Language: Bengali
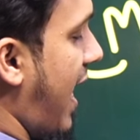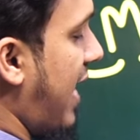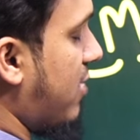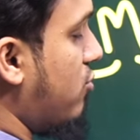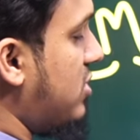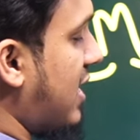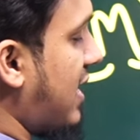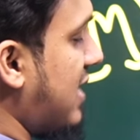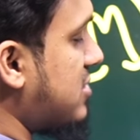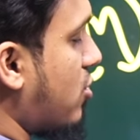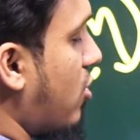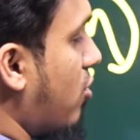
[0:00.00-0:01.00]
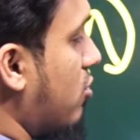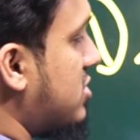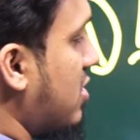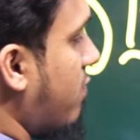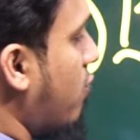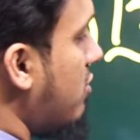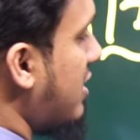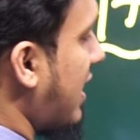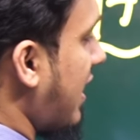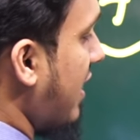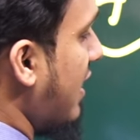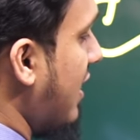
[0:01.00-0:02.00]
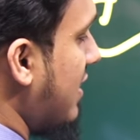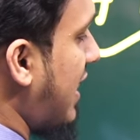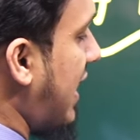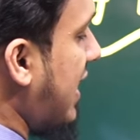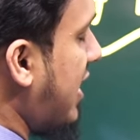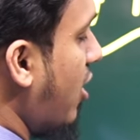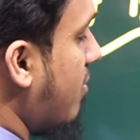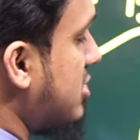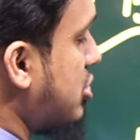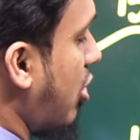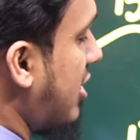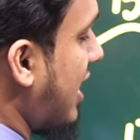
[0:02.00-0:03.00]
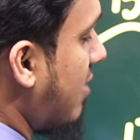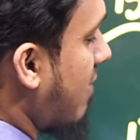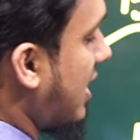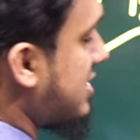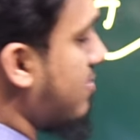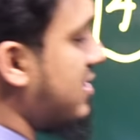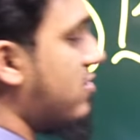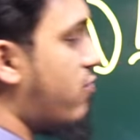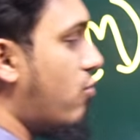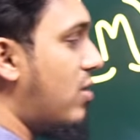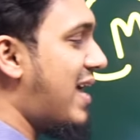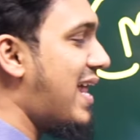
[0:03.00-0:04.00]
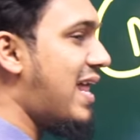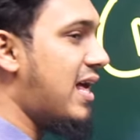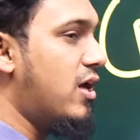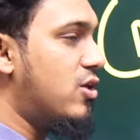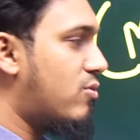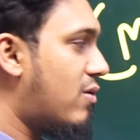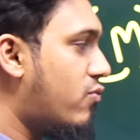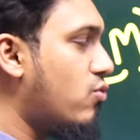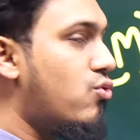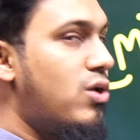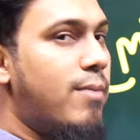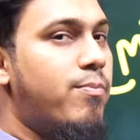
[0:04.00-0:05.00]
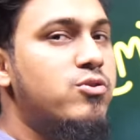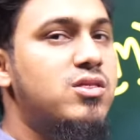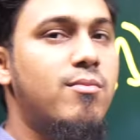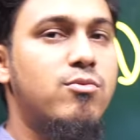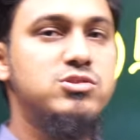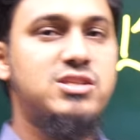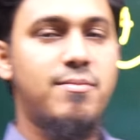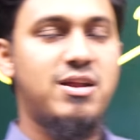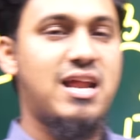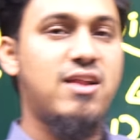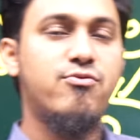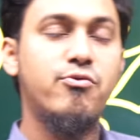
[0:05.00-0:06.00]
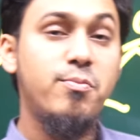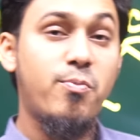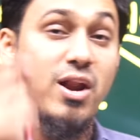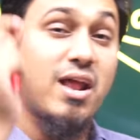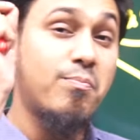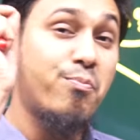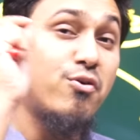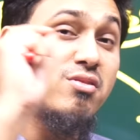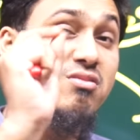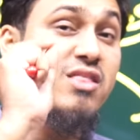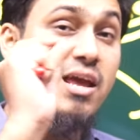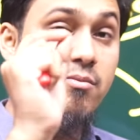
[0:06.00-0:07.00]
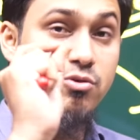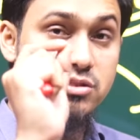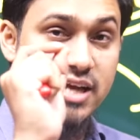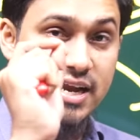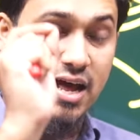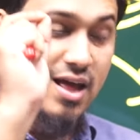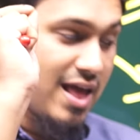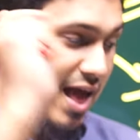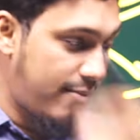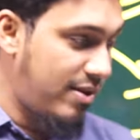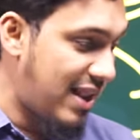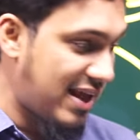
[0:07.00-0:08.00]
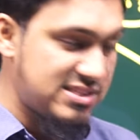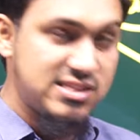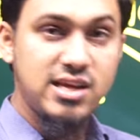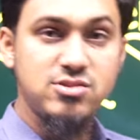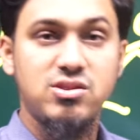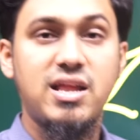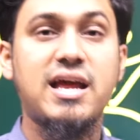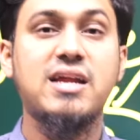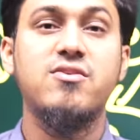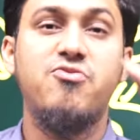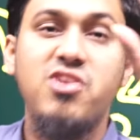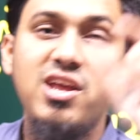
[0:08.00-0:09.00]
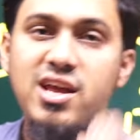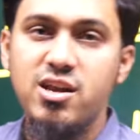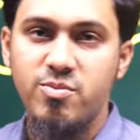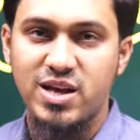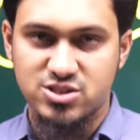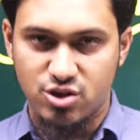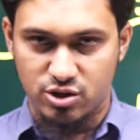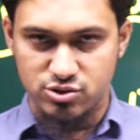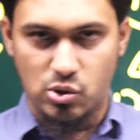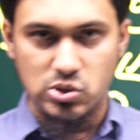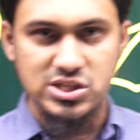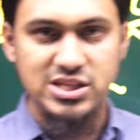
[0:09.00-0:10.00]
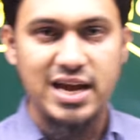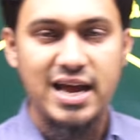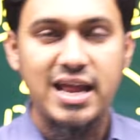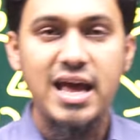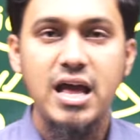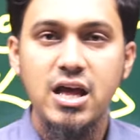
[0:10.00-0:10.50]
আর দুইটা ক্লাস করো হচ্ছে ফুল থেকে তাহলে কি হবে শর্টের মাঝে মাঝে ফুল গেলে তোমার ফুলগুলো পড়তে মন চাইবে নাহলে ফুল আর পড়তেই মন চায় না আমি লাস্টে কিছুদিন আগে একটা ফ্রি হিট ব্যাচ লঞ্চ করছি যেখানে